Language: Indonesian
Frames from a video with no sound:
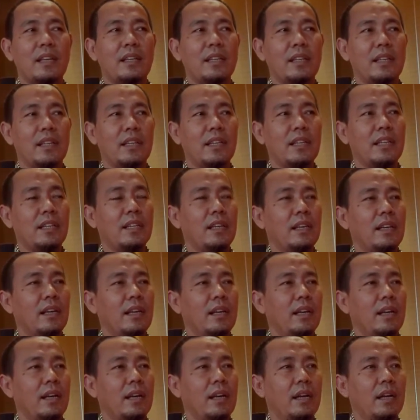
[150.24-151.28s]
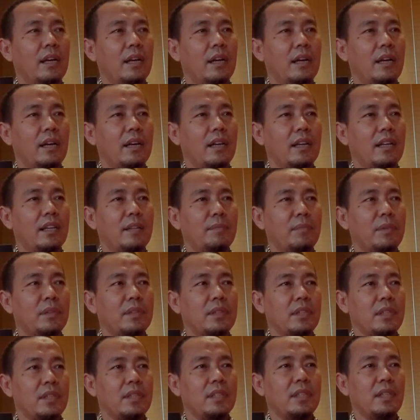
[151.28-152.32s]
jadi Eh, ini
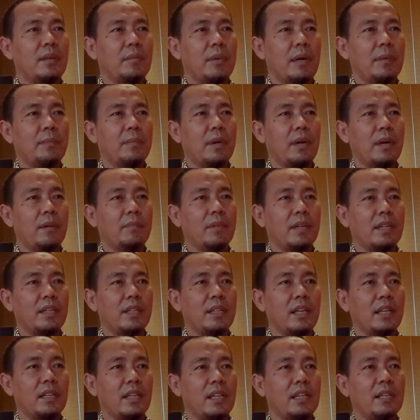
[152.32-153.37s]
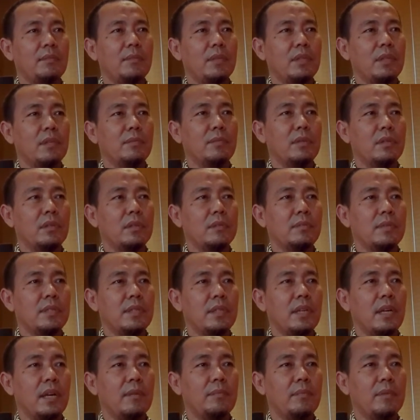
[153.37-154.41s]
apa kegiatan yang betul-betul
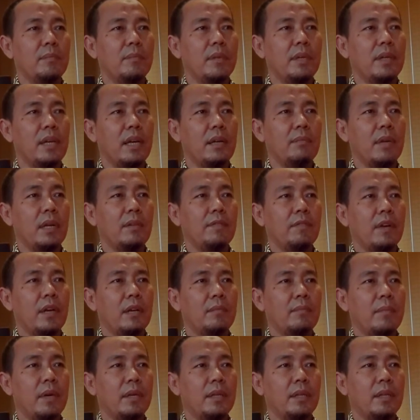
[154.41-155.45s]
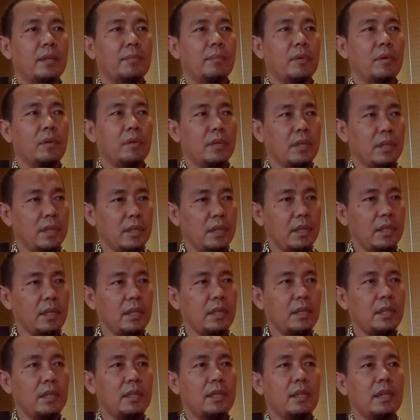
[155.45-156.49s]
bisa memberikan manfaat bagi
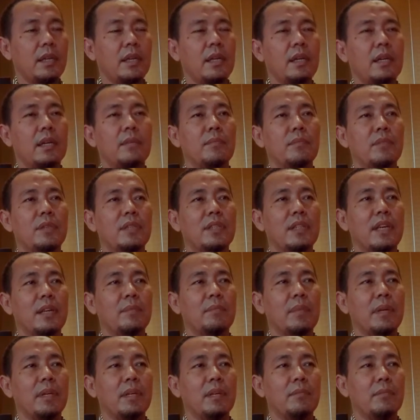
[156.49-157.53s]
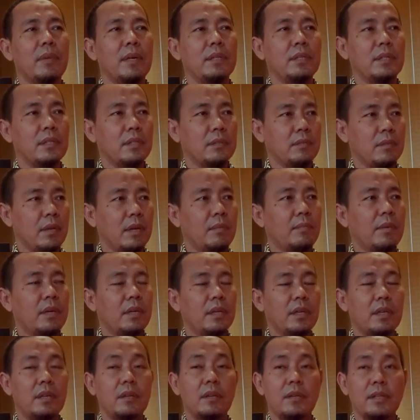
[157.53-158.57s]
prodi ya kemudian bagi mahasiswa
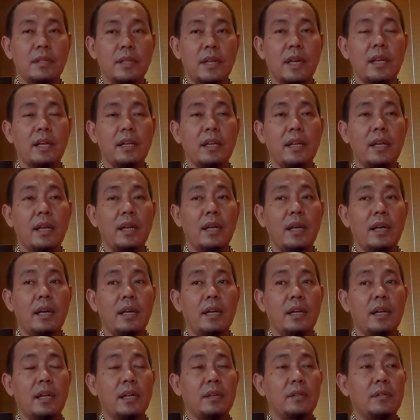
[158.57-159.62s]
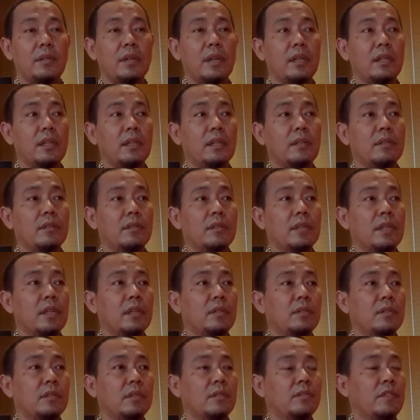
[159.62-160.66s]
bagi dosen dan juga tentunya
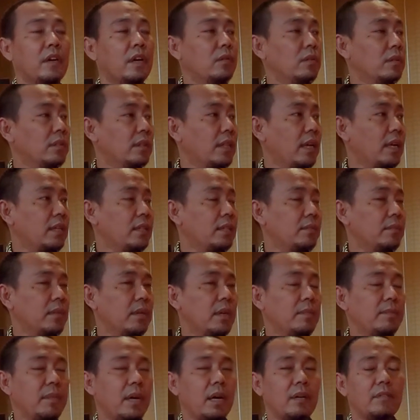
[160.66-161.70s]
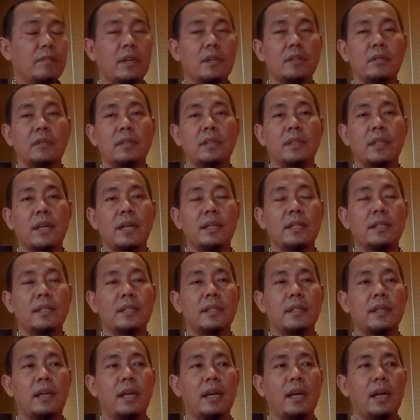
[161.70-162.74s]
untuk fakultas pengembangan
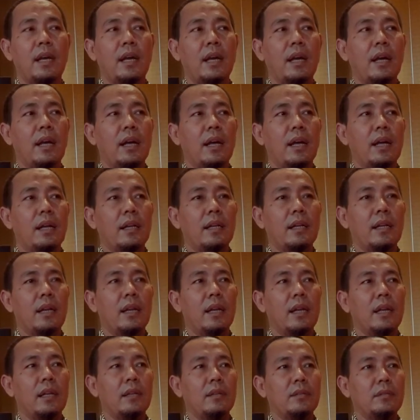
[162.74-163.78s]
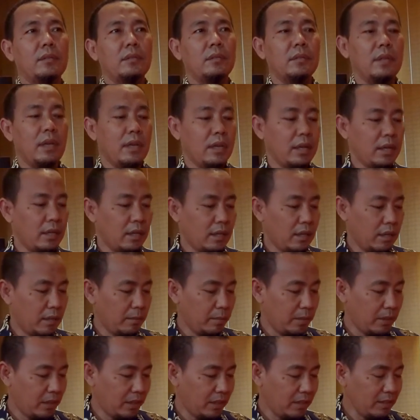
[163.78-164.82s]
fakultas nah lalu
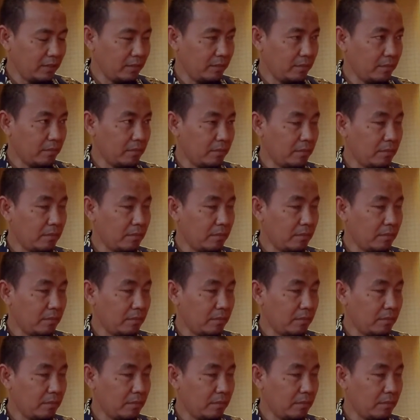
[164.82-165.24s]
apa tadi uh,